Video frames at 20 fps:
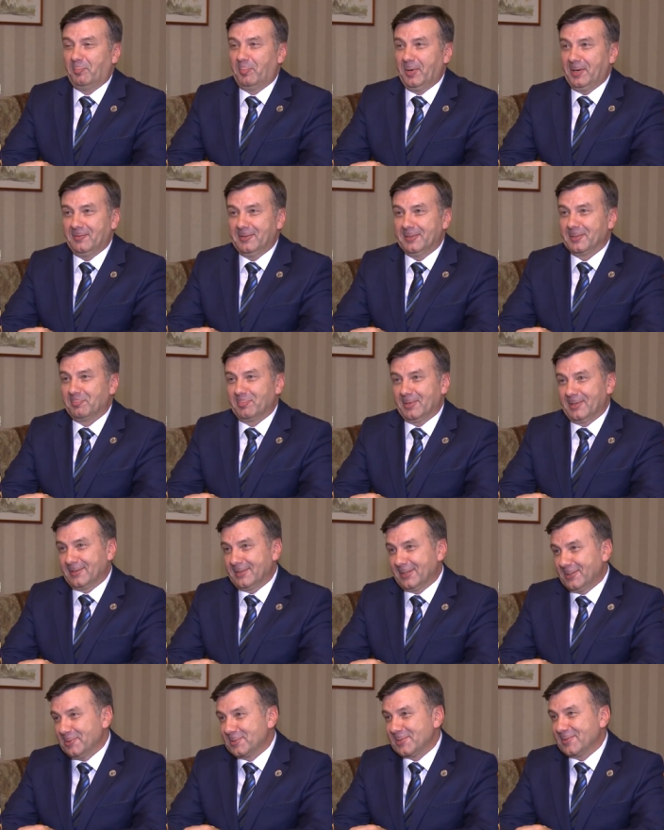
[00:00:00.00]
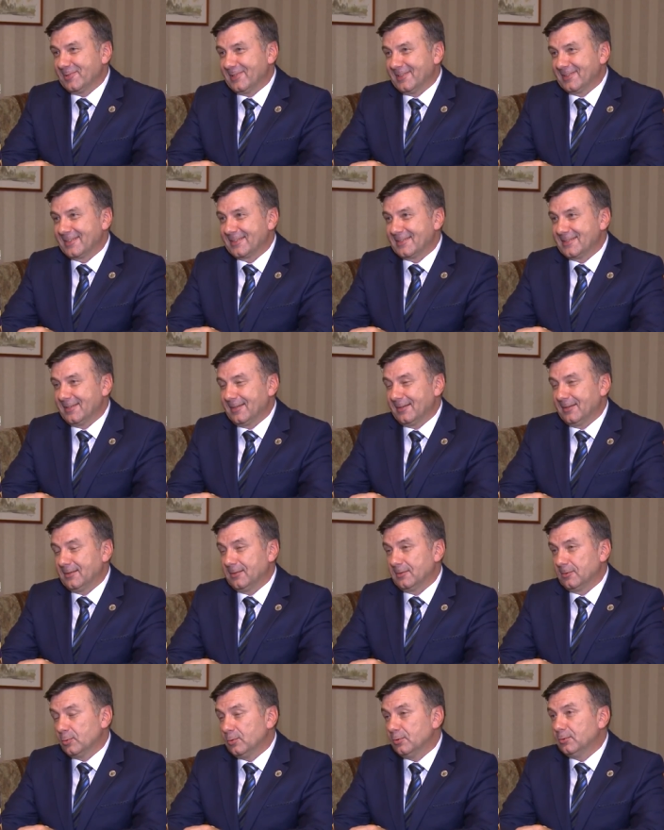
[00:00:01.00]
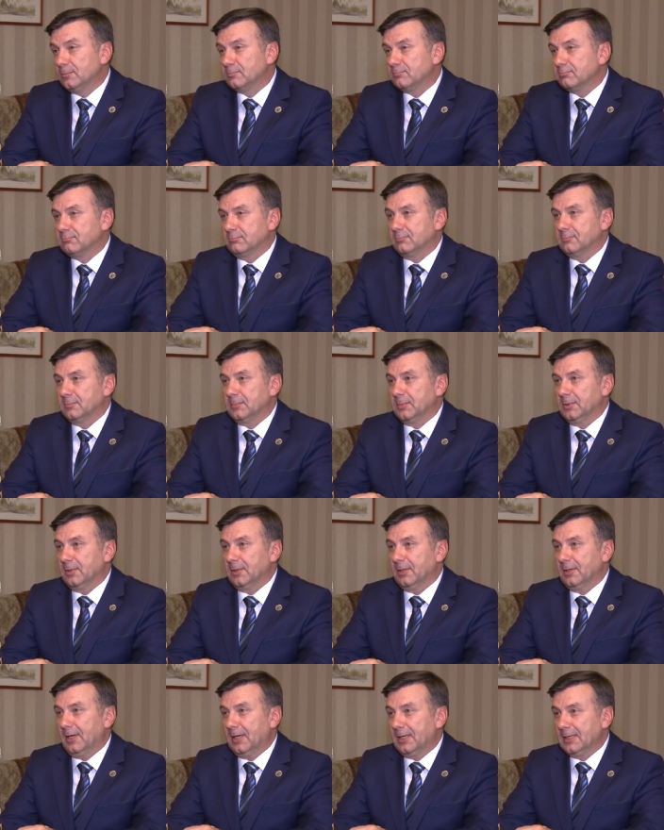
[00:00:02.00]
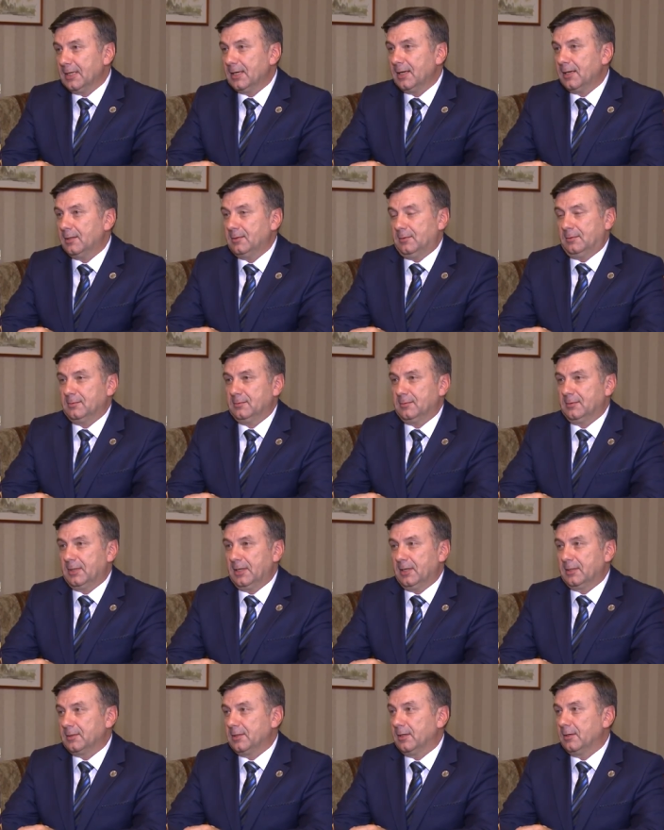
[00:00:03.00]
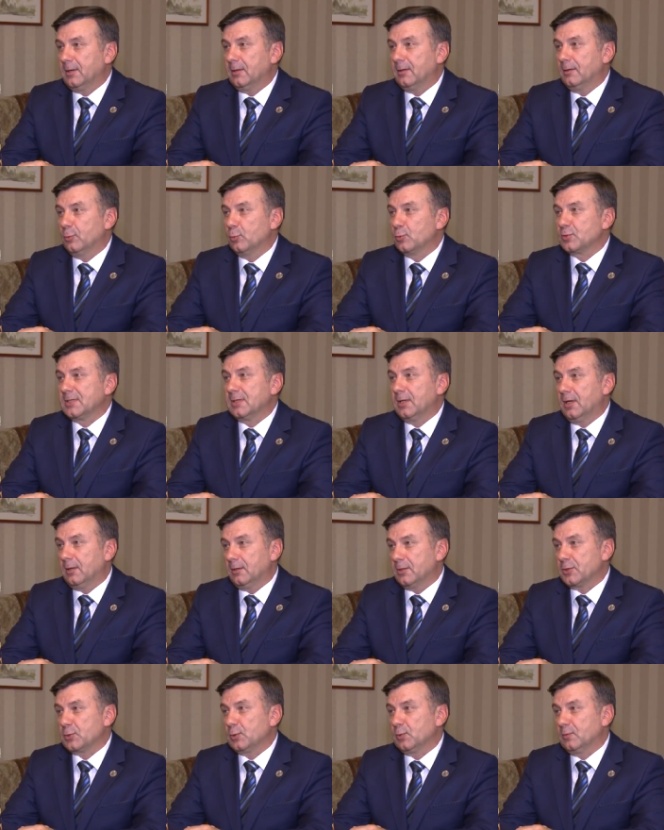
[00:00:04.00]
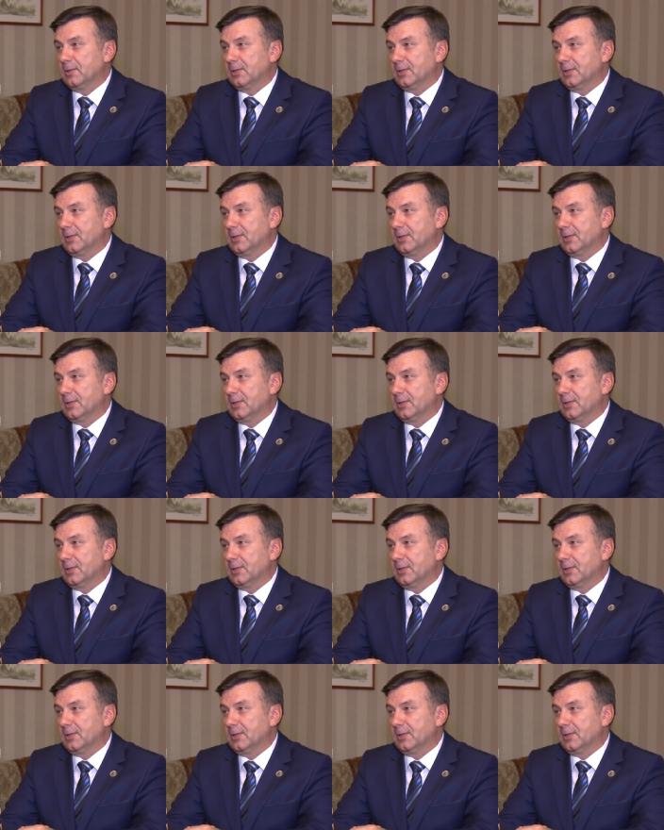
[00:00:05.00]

привет передаю своей Татьяне. Ну, а, она, когда узнала, что в